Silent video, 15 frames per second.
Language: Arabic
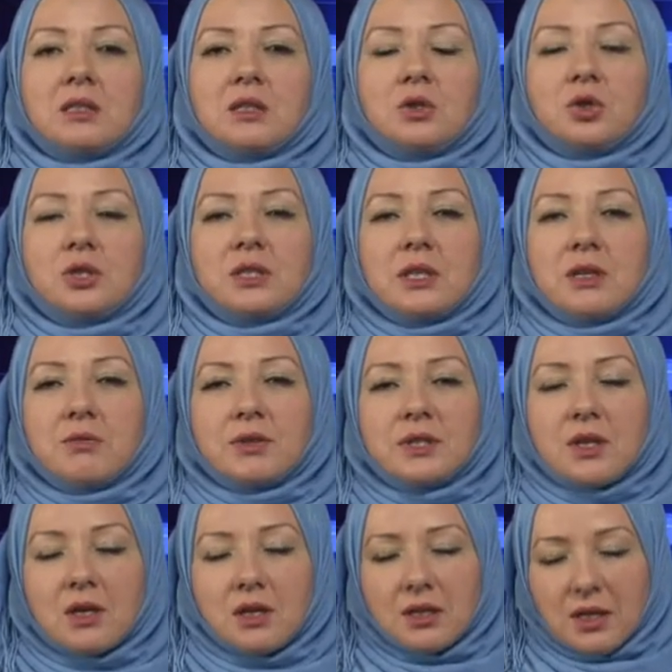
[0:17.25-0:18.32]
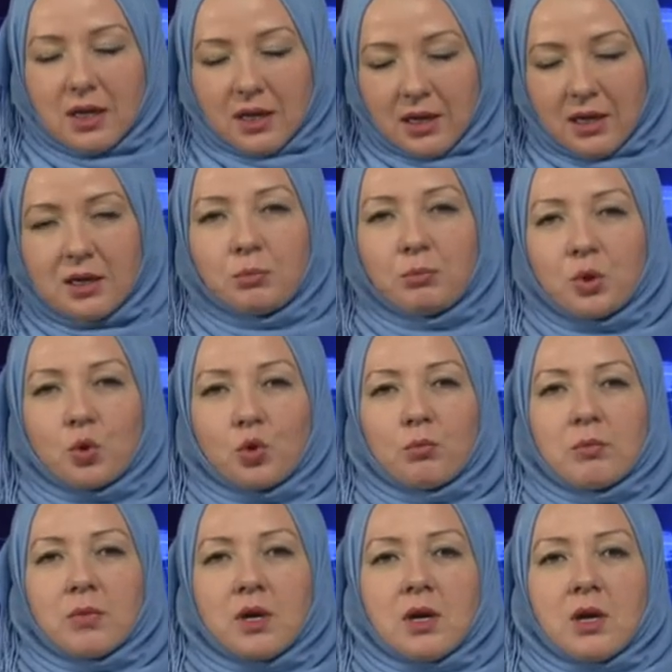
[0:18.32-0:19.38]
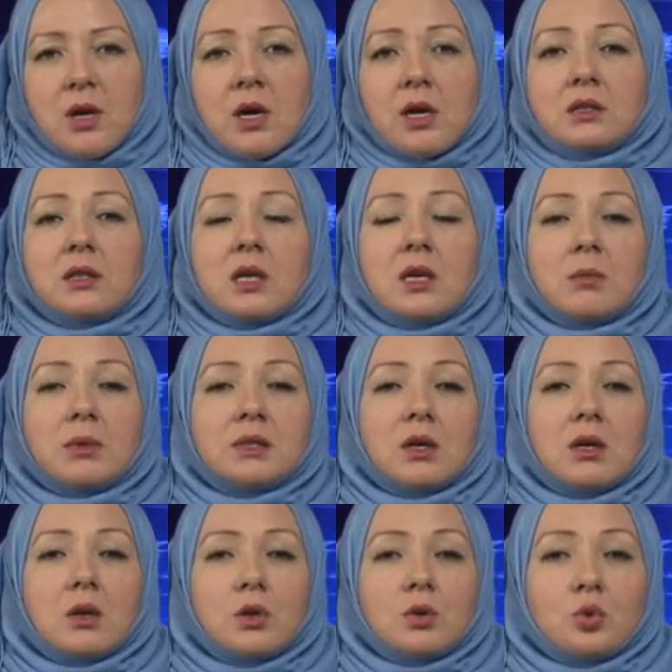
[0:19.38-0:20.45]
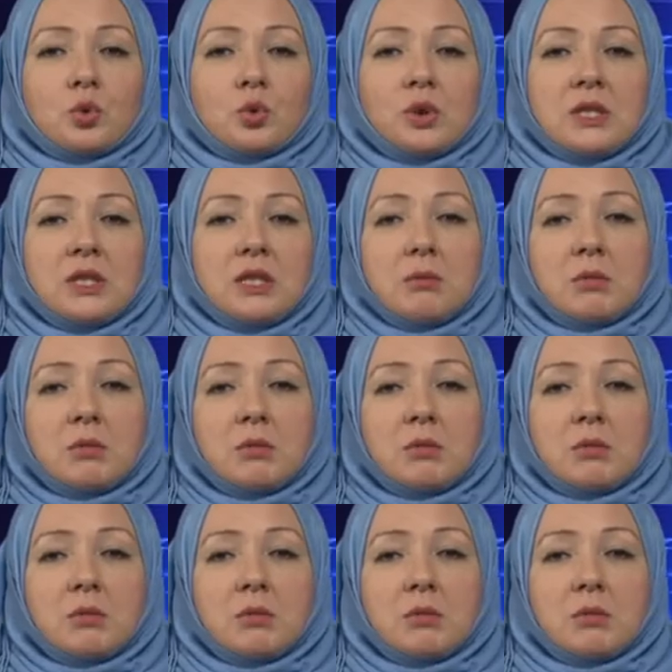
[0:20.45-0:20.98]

الجسر الفضائية أهلا بكم ارتكب الطيران الروسي